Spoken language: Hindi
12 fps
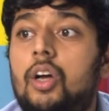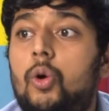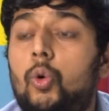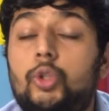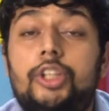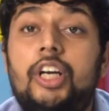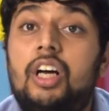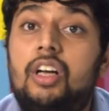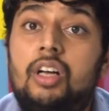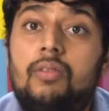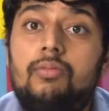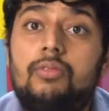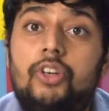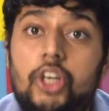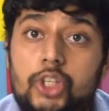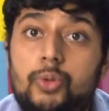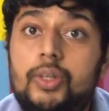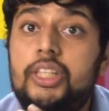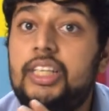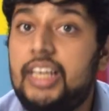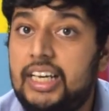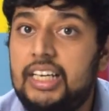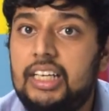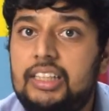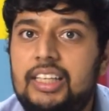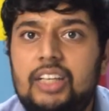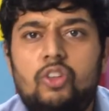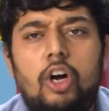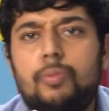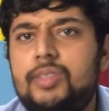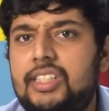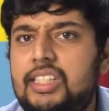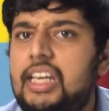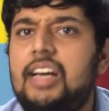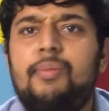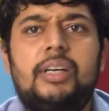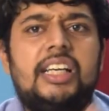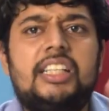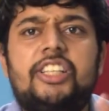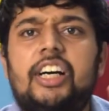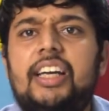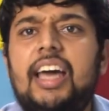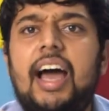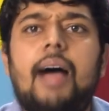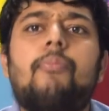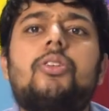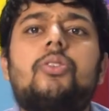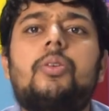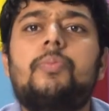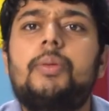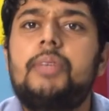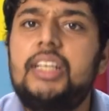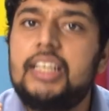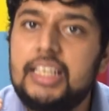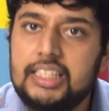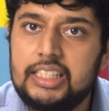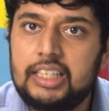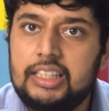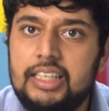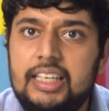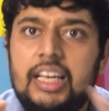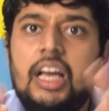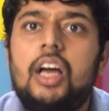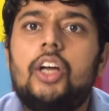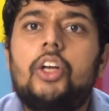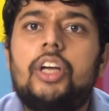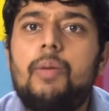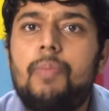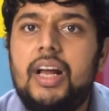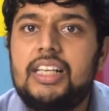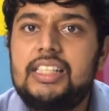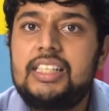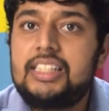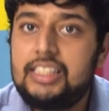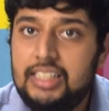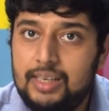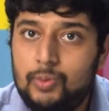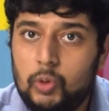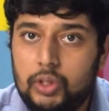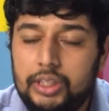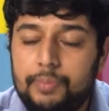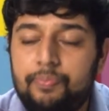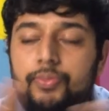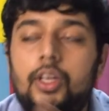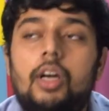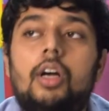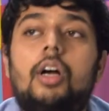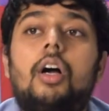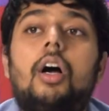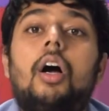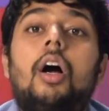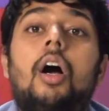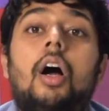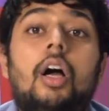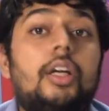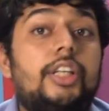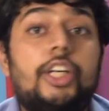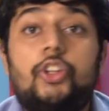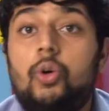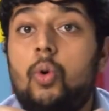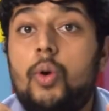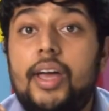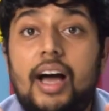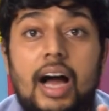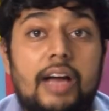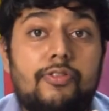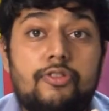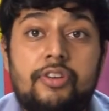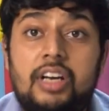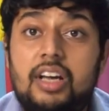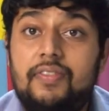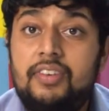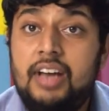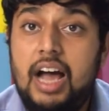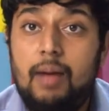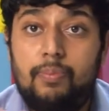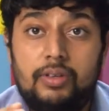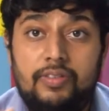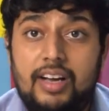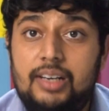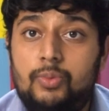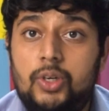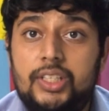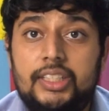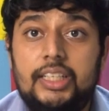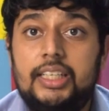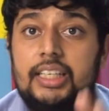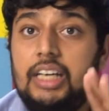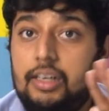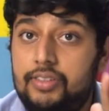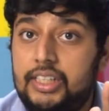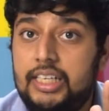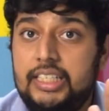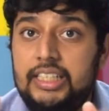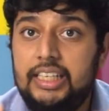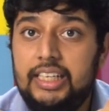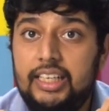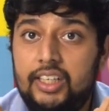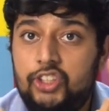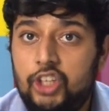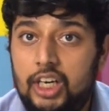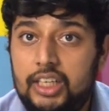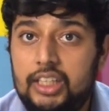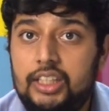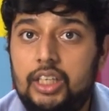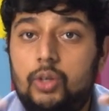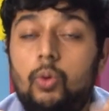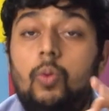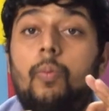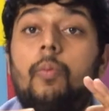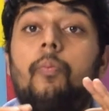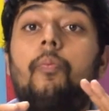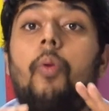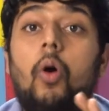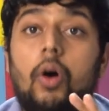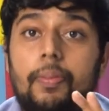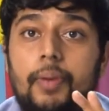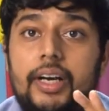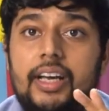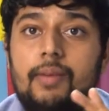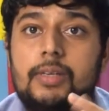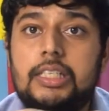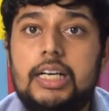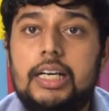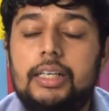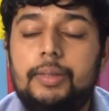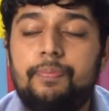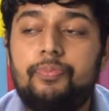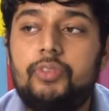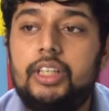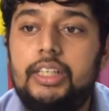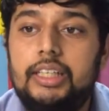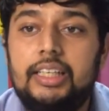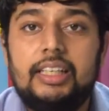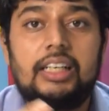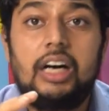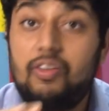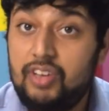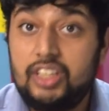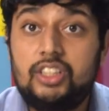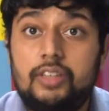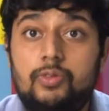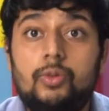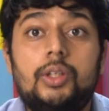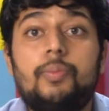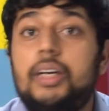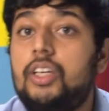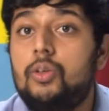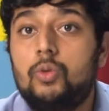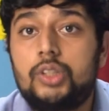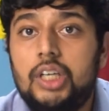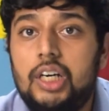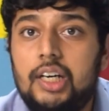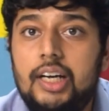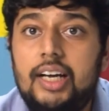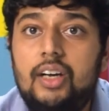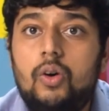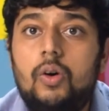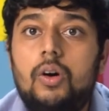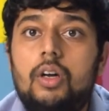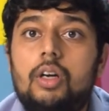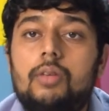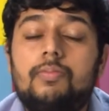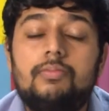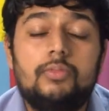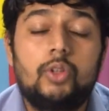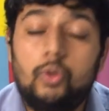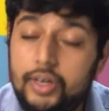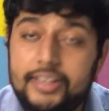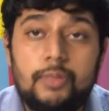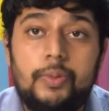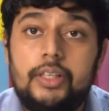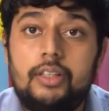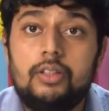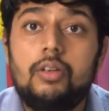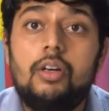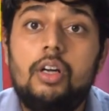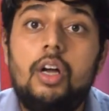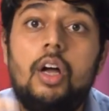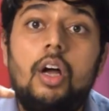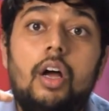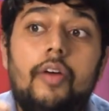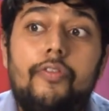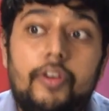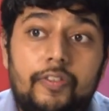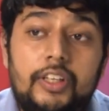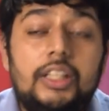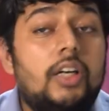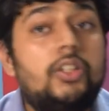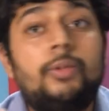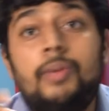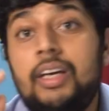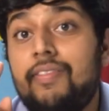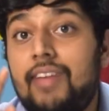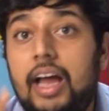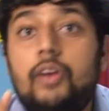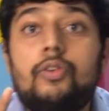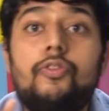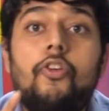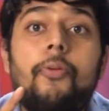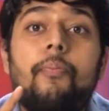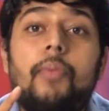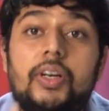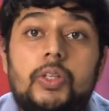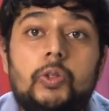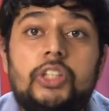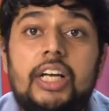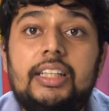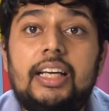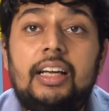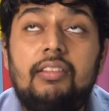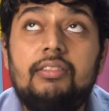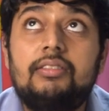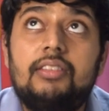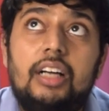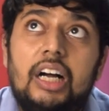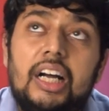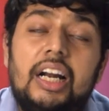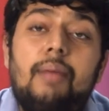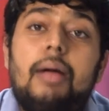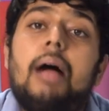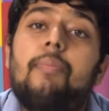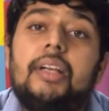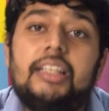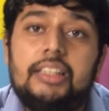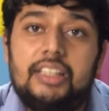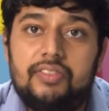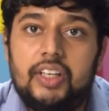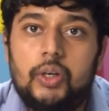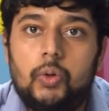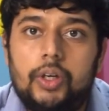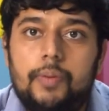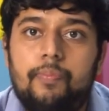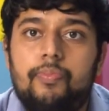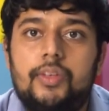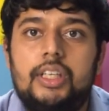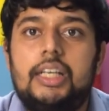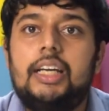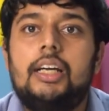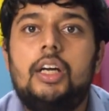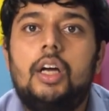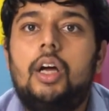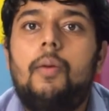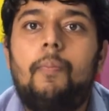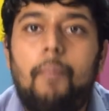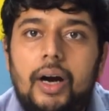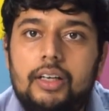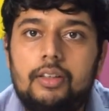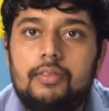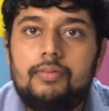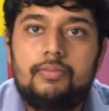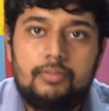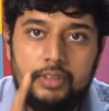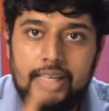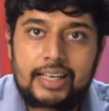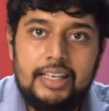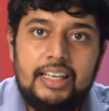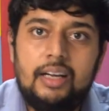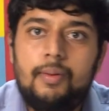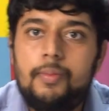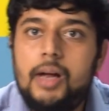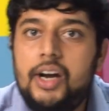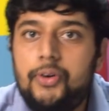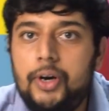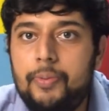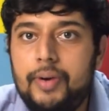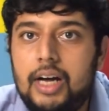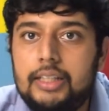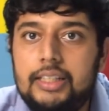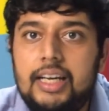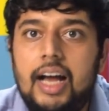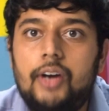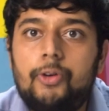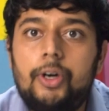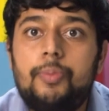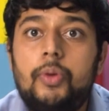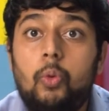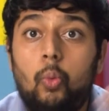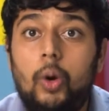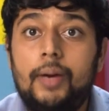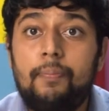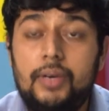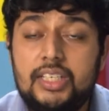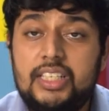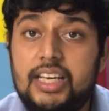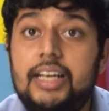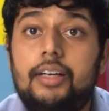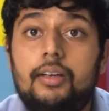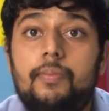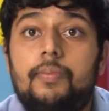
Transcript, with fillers: उतना ट्रस्टवर्दी नहीं लगता है तो आप सेम डील जाके अमेजोन पे भी ले सकते हैं क्योंकि प्राइजेस सेम होंगी ये तो हो गया आईफोन 11 एप्पल फैन बॉय इसके लिए काफ़ी क्रेजी डील है जाके देखो बहुत बढ़िया मज़ा आएगा ठीक है काफ़ी अच्छा फ़ोन है मैंने यूज़ कर रखा है और गुड एक्सपीरियंस और फिफ्टी थाउजेंड में ये वैल्यू फॉर मनी हो जाता है अगर आप एप्पल की तरफ देखोगे ठीक है बट यही नहीं है अब हम एंड्रॉयड पर आते हैं एंड्रॉयड में वन प्लस एट